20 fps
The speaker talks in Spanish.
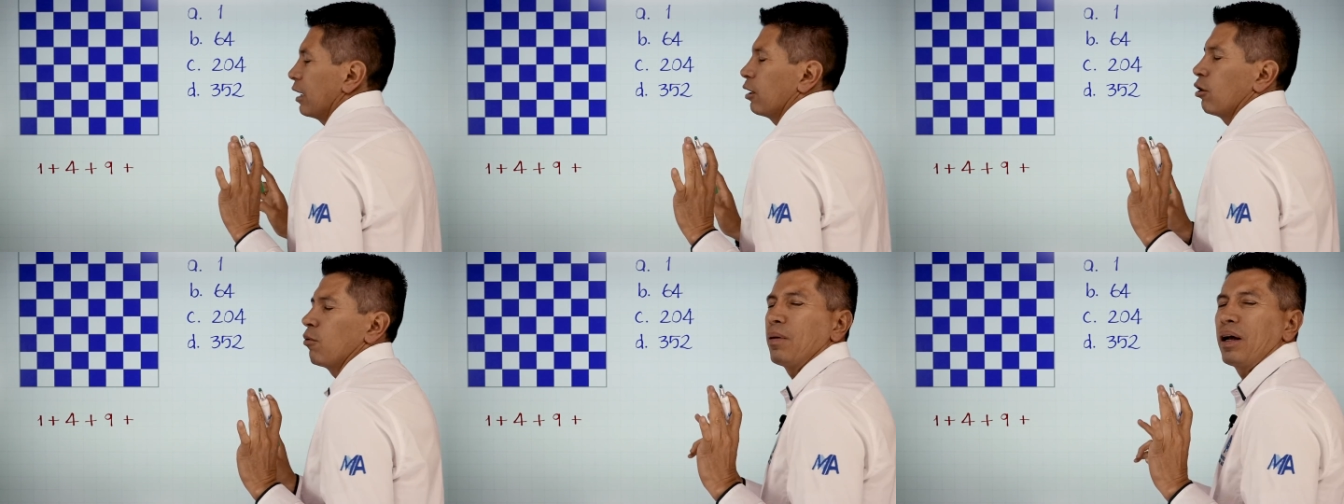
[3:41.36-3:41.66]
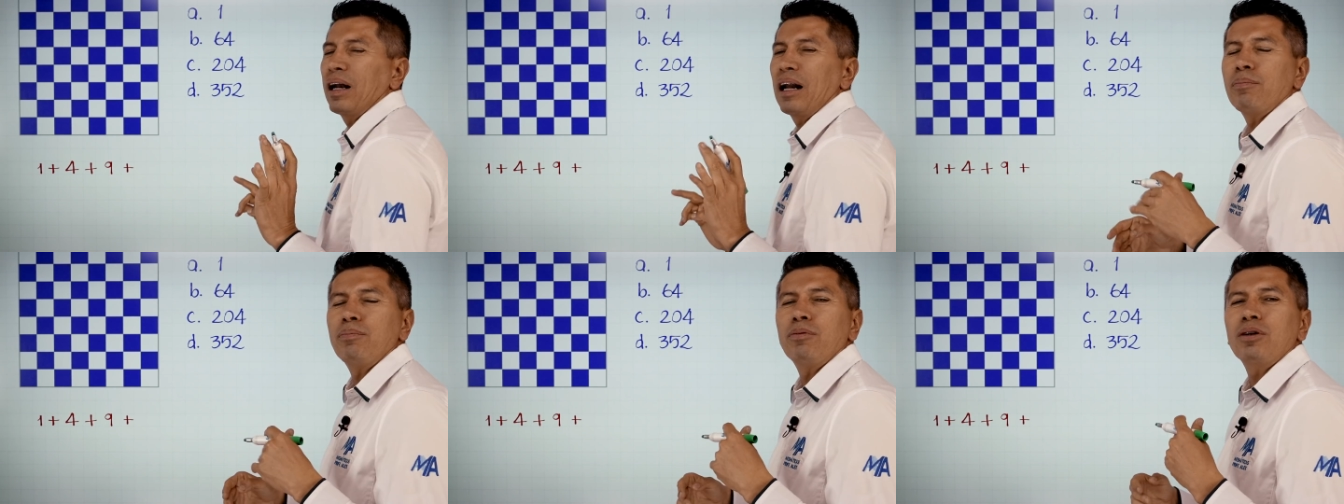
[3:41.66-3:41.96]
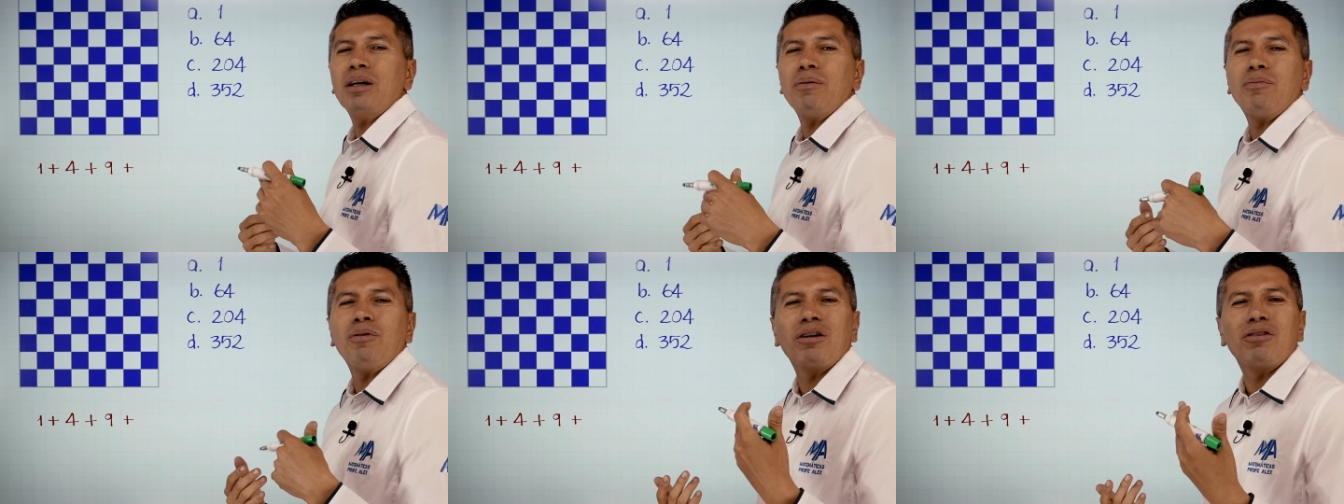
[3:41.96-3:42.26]
quiero parar
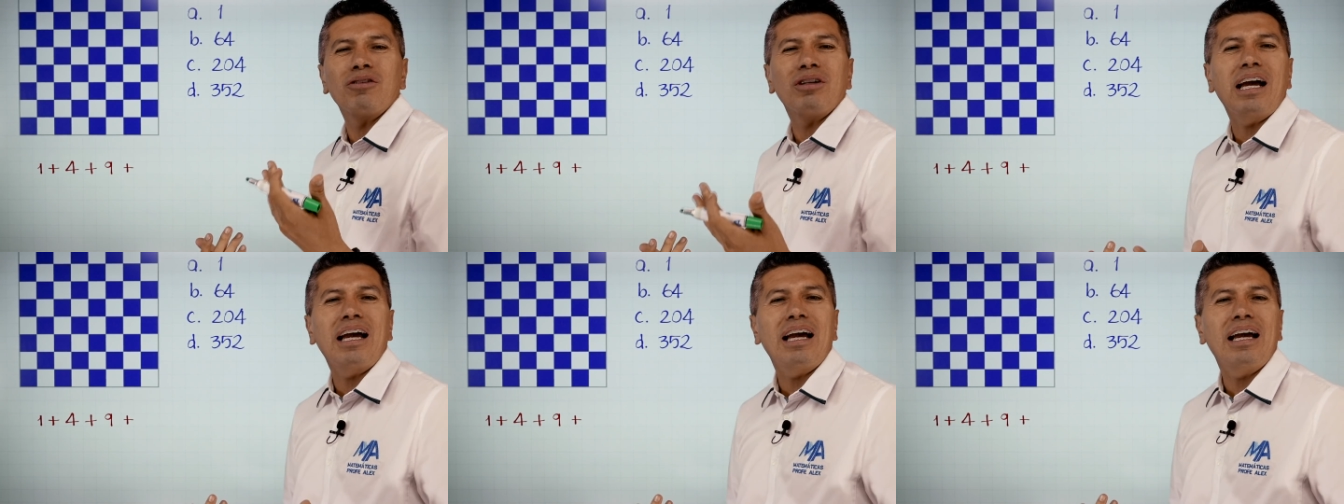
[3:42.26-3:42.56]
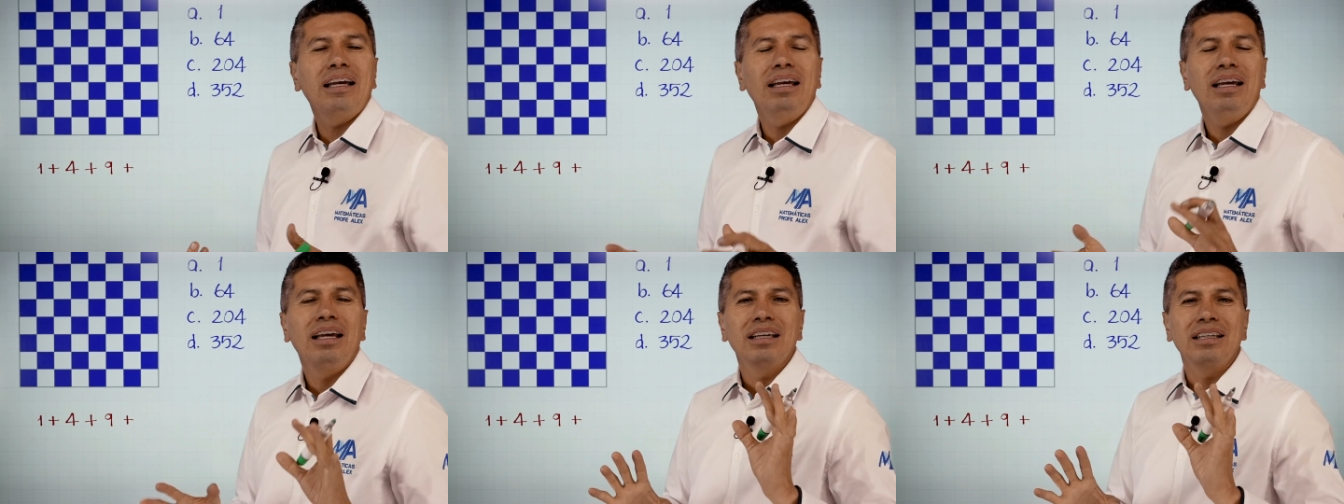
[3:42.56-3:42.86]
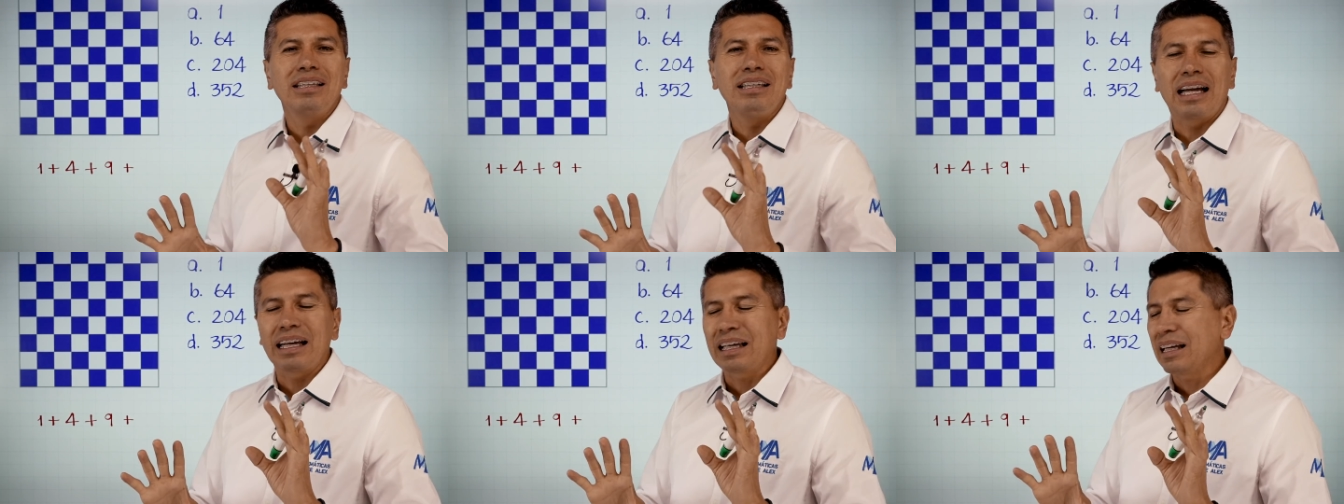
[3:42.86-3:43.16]
porque, bueno, ya,
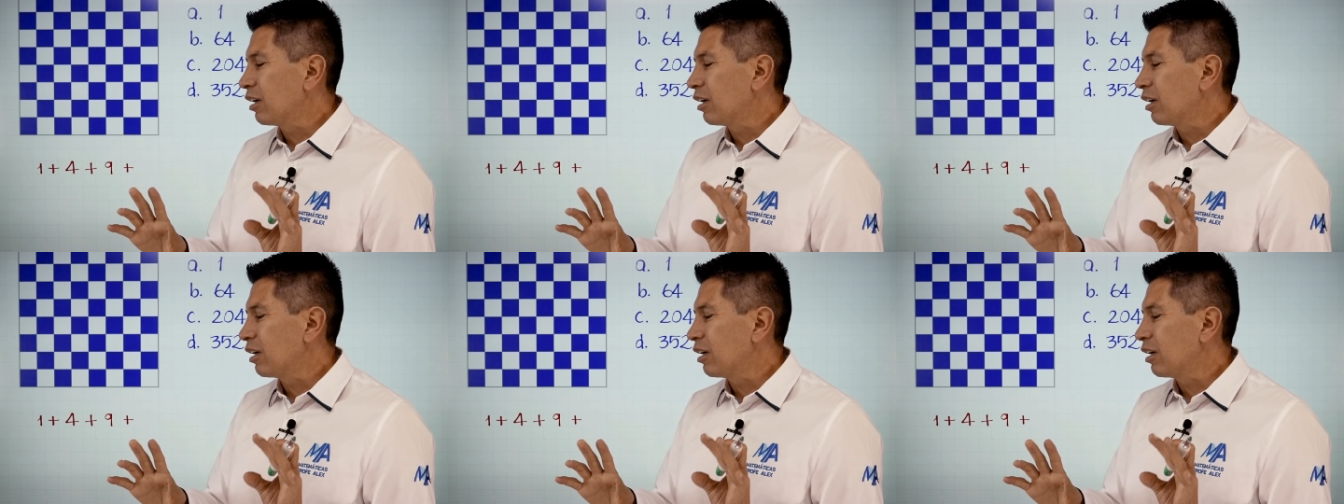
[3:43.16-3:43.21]
ya